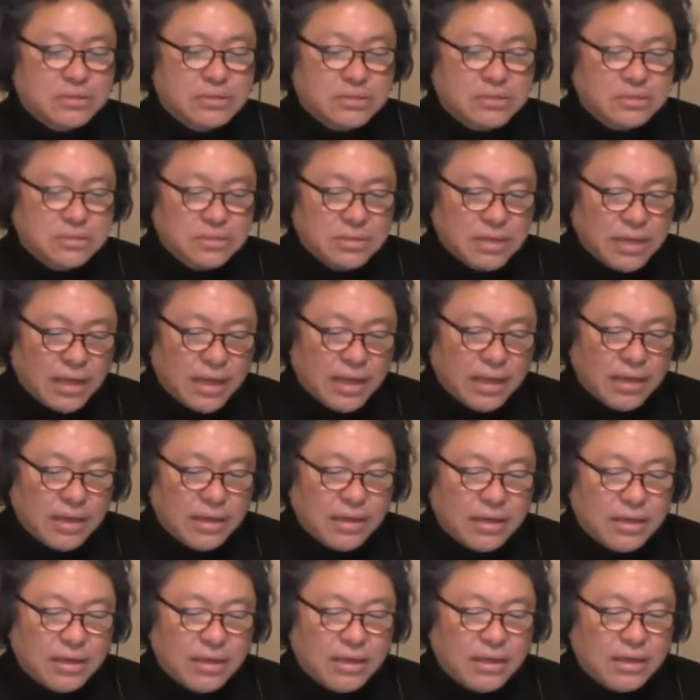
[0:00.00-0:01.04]
ね
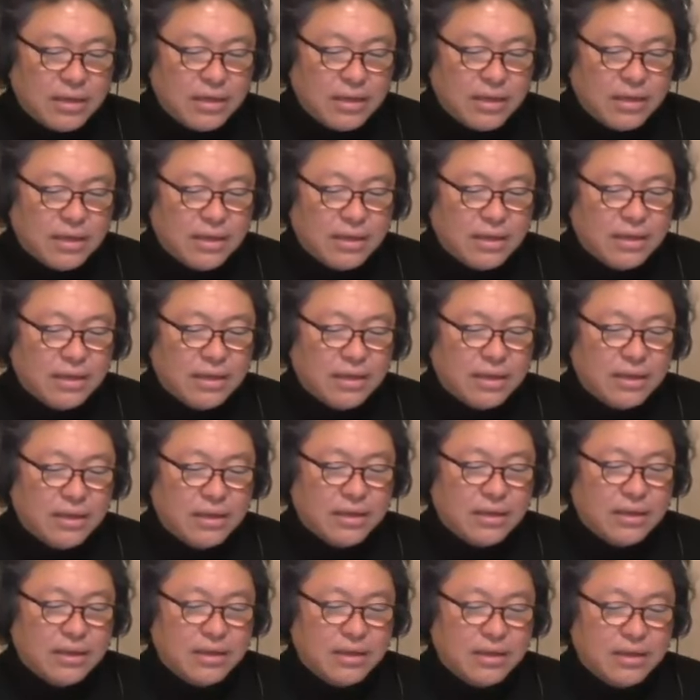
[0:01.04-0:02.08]

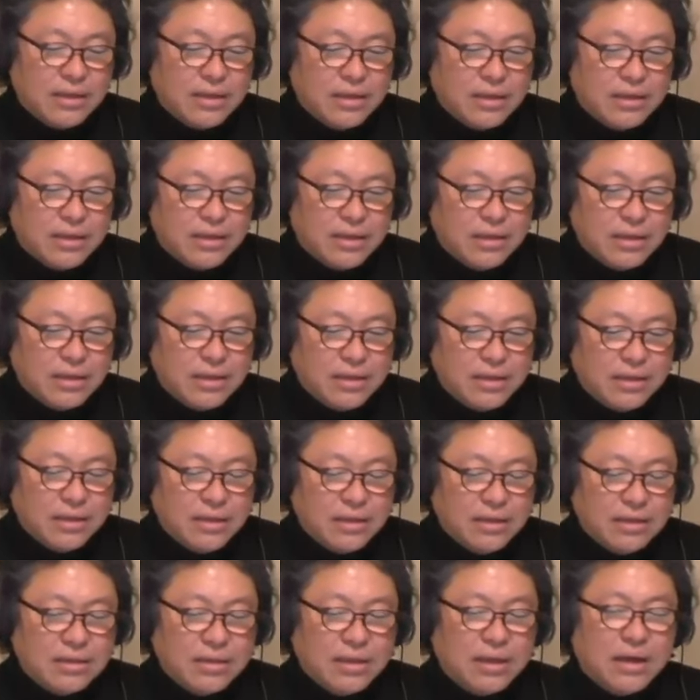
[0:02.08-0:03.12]

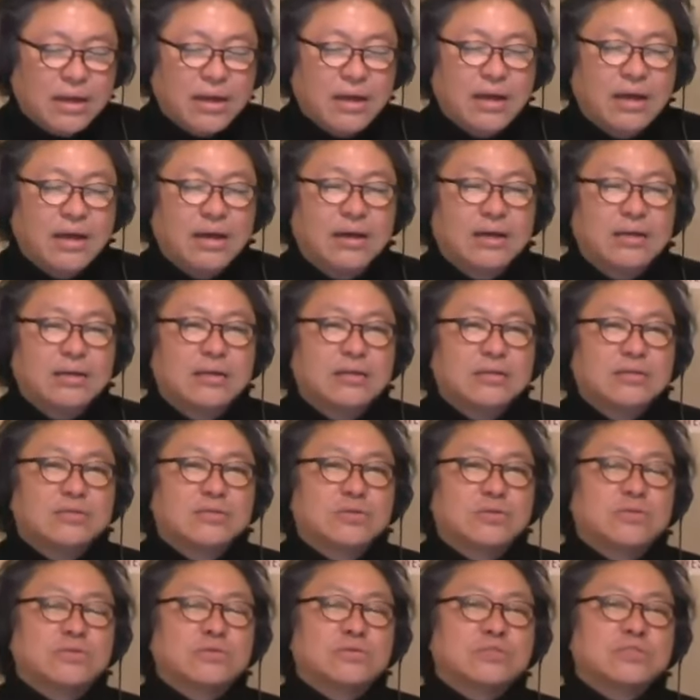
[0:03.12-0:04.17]
えー、だから、
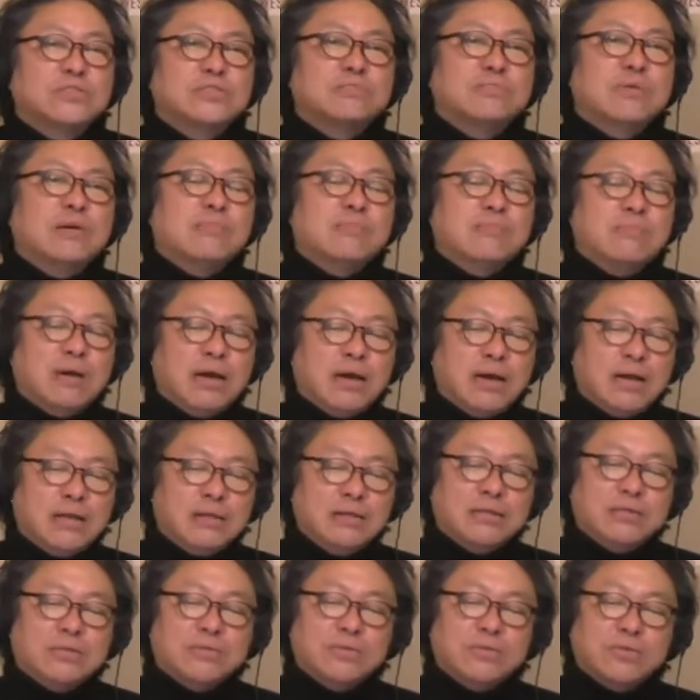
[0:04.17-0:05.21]
その10万枚
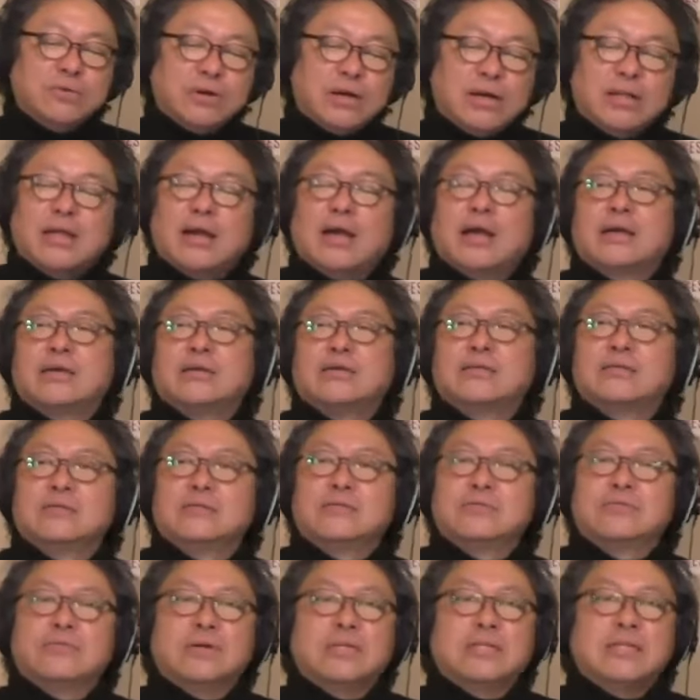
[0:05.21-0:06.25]
に届かない
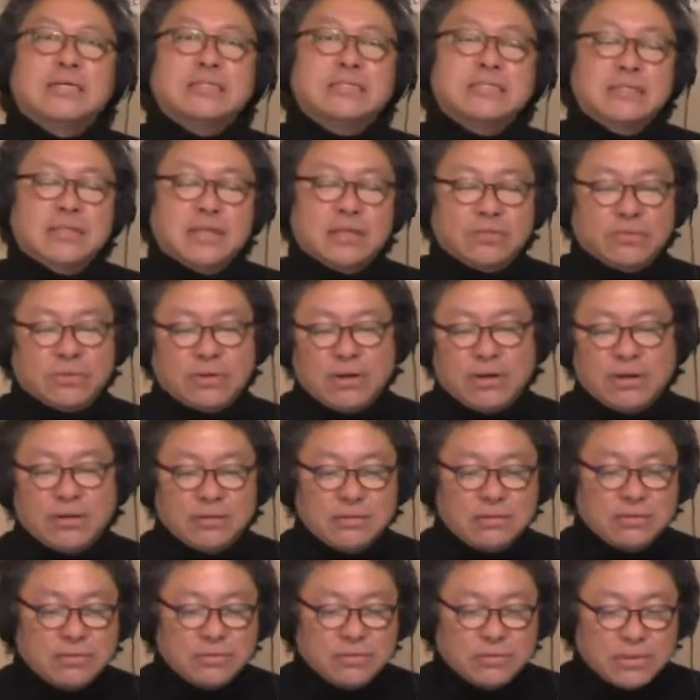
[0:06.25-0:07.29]
のはなぜなのか
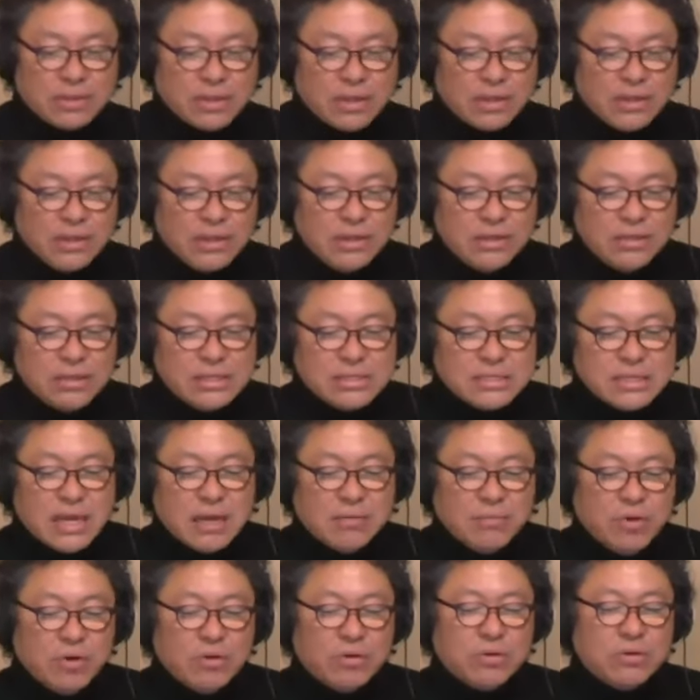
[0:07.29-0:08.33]
ということででし
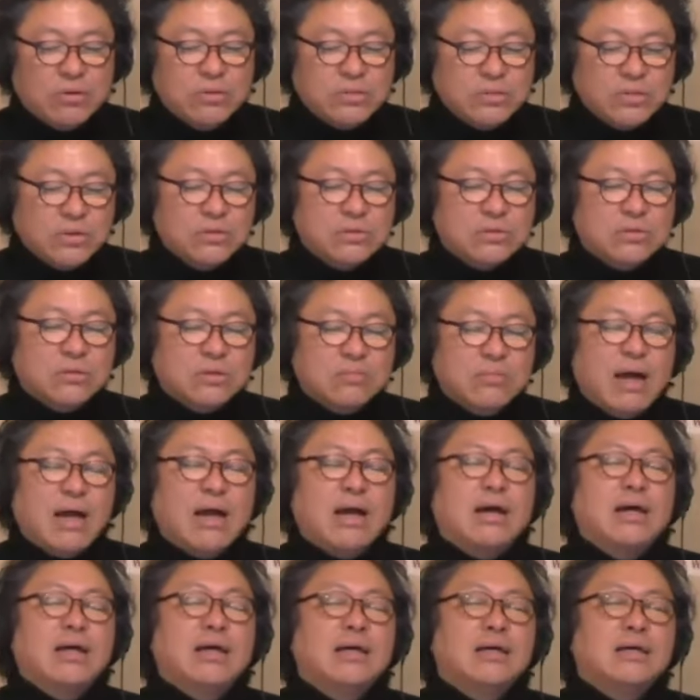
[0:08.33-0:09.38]
かもちょっと
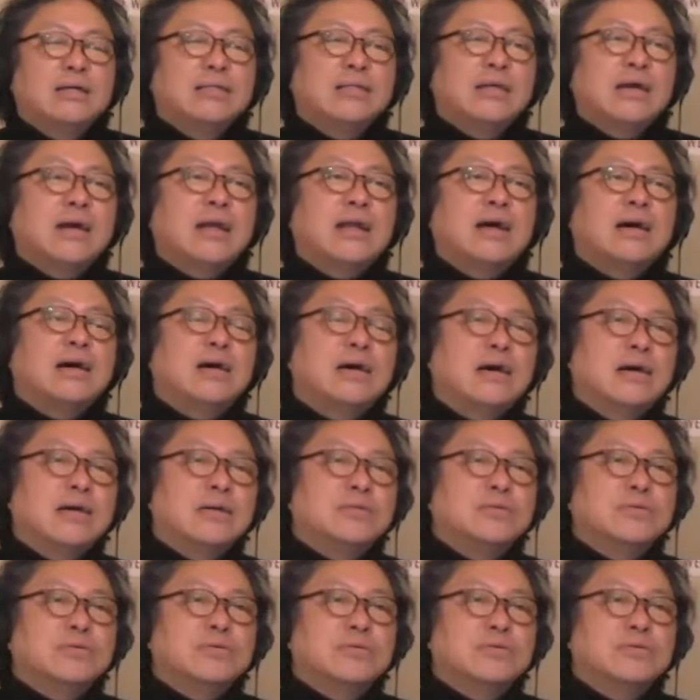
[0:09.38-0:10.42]
まあだから、
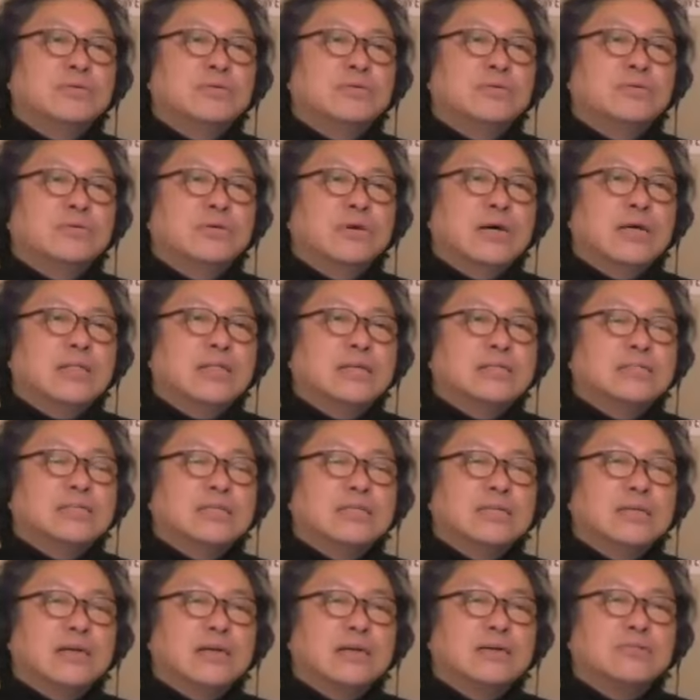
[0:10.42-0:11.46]
あのー、派手
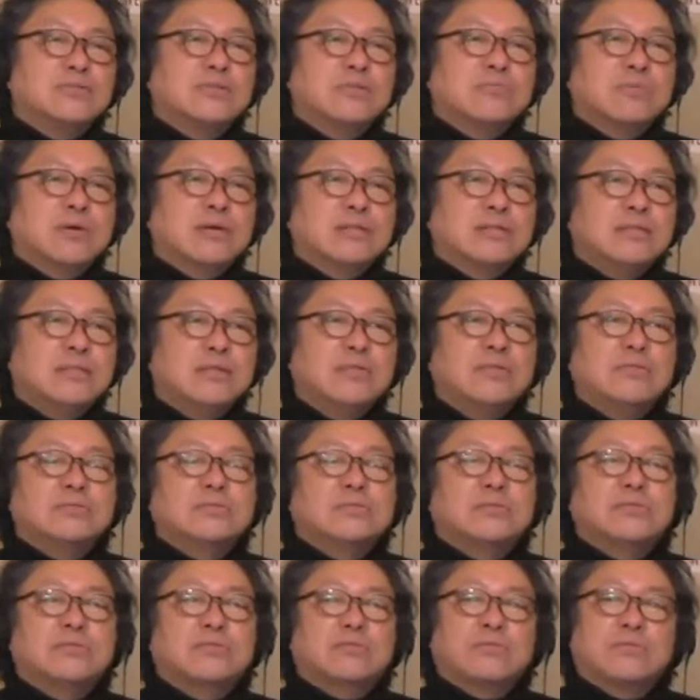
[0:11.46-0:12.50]
さにかけるのもあっての、
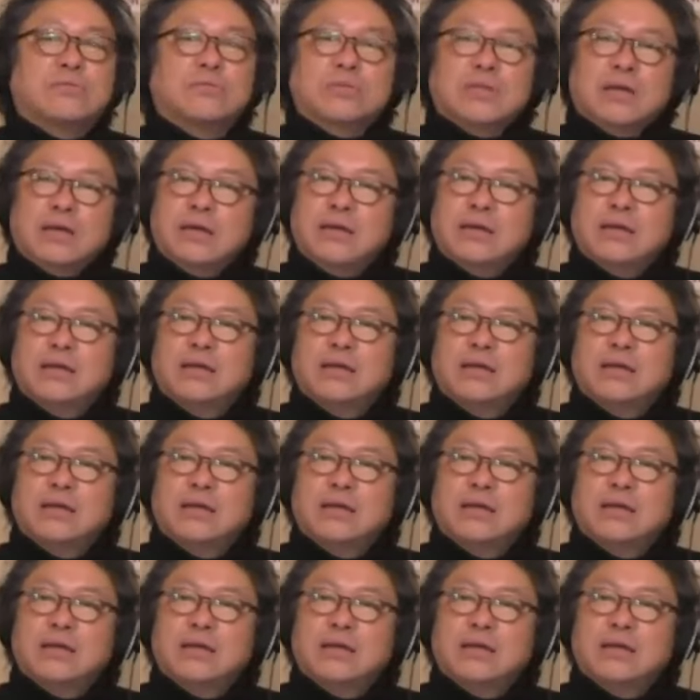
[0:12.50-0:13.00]
ちょっとこうね、